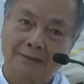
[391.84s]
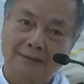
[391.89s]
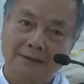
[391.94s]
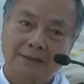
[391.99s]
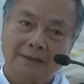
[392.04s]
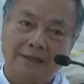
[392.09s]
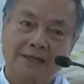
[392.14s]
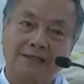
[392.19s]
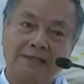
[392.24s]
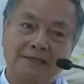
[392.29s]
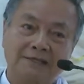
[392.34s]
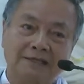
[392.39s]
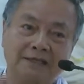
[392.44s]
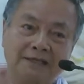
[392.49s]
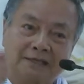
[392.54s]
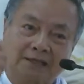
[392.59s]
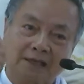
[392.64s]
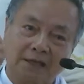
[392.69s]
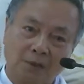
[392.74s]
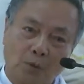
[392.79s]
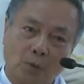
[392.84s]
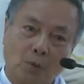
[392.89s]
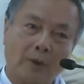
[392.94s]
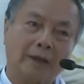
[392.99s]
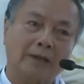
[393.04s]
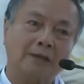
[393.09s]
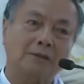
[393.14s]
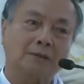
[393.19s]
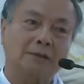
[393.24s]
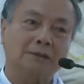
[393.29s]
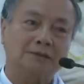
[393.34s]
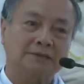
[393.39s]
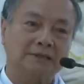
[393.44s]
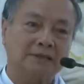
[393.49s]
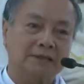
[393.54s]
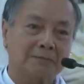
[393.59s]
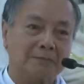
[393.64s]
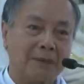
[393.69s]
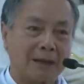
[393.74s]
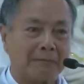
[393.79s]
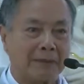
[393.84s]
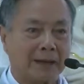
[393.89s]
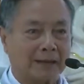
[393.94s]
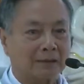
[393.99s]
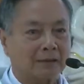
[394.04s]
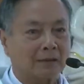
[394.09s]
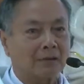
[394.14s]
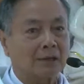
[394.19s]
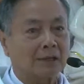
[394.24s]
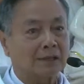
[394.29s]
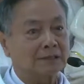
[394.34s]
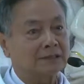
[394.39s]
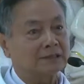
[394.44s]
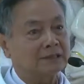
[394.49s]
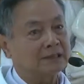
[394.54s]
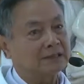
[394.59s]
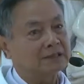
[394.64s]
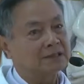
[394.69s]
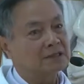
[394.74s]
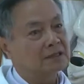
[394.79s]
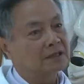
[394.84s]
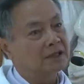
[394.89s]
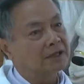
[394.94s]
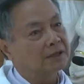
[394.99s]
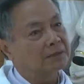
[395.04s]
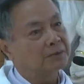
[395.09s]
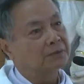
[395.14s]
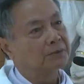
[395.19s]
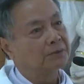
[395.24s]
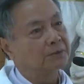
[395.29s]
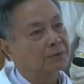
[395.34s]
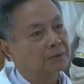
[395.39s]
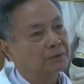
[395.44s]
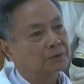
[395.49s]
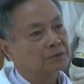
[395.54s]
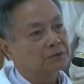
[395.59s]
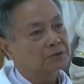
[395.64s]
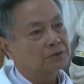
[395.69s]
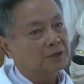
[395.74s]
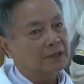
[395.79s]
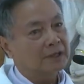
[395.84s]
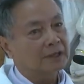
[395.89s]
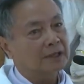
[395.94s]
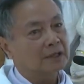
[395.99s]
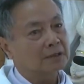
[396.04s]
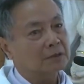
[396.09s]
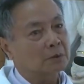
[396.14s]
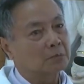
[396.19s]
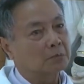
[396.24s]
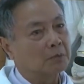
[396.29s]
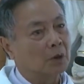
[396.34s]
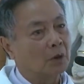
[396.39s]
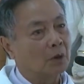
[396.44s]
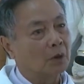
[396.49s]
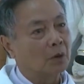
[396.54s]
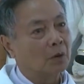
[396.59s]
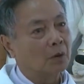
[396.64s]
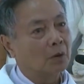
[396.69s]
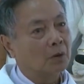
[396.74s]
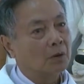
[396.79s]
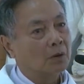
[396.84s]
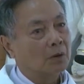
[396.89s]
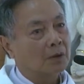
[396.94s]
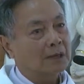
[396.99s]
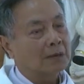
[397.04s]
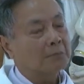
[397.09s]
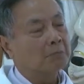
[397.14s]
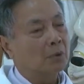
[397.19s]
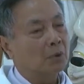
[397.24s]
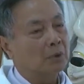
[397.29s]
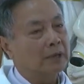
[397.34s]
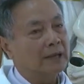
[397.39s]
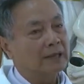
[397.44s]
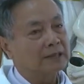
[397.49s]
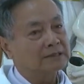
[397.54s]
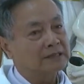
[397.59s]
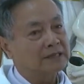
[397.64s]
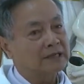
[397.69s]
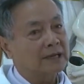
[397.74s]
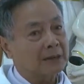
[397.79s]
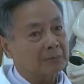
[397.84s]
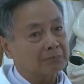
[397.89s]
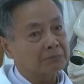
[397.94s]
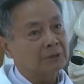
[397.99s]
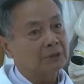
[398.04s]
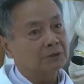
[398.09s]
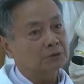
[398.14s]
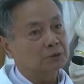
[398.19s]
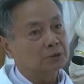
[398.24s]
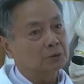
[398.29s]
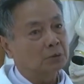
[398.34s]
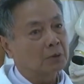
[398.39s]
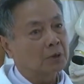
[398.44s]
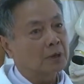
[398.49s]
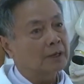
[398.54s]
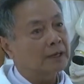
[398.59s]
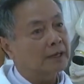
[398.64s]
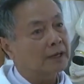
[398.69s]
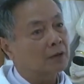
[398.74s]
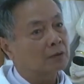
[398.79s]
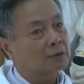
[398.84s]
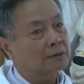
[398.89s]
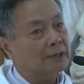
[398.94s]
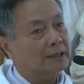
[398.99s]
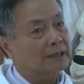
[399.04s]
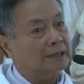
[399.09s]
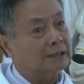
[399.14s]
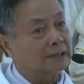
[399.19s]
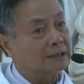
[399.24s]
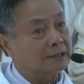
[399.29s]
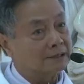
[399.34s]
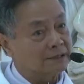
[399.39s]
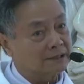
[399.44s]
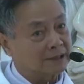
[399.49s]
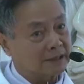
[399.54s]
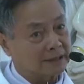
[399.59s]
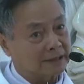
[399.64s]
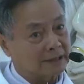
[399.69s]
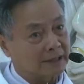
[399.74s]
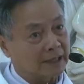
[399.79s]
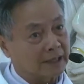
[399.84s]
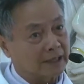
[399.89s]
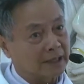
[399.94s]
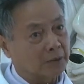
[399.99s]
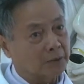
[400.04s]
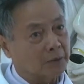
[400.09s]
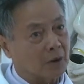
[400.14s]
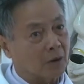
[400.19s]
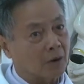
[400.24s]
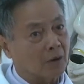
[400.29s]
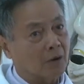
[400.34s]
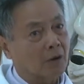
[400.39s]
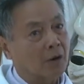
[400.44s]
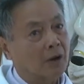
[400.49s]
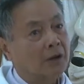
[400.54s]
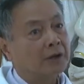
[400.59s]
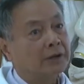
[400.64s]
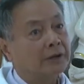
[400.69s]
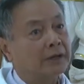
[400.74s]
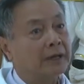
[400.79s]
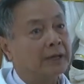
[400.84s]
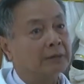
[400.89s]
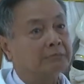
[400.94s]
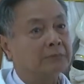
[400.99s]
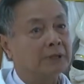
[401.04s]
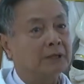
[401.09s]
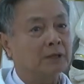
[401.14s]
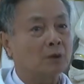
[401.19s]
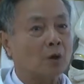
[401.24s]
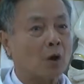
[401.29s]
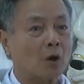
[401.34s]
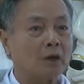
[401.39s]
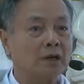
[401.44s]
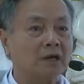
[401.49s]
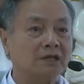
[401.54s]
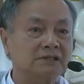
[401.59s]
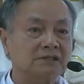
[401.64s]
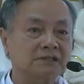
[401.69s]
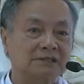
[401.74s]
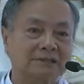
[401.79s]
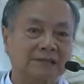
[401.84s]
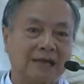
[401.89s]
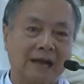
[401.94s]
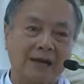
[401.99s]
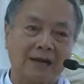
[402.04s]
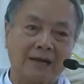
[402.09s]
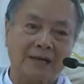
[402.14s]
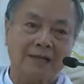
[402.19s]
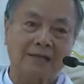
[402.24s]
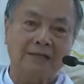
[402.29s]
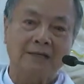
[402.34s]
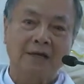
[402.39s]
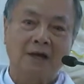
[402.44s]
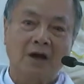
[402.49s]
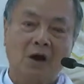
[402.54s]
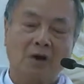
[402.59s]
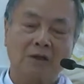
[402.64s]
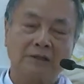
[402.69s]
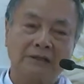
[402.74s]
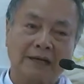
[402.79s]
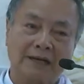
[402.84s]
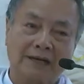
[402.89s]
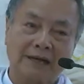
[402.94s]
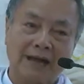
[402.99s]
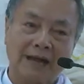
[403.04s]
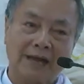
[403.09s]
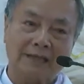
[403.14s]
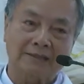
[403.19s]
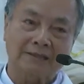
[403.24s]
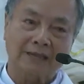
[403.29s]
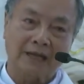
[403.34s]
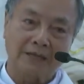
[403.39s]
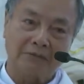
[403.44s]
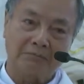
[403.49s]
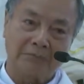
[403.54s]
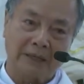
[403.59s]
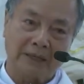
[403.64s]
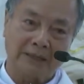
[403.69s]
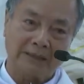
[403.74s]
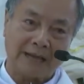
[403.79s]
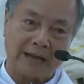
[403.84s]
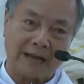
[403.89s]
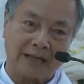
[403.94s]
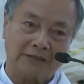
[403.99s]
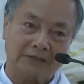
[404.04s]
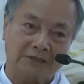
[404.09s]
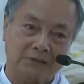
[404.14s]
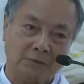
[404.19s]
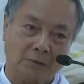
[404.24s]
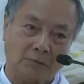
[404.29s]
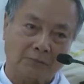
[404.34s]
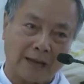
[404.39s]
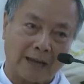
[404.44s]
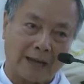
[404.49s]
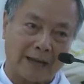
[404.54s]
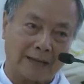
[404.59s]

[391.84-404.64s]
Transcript: cái cử chỉ thân quen cử chỉ cái bài bánh đó là cử chỉ thương yêu cho nên các tông đồ các môn đệ chỉ gặp được Chúa khi có cái cử chỉ tình yêu đó niềm tin họ được sáng lên họ nhận ra thầy mình đã sống lại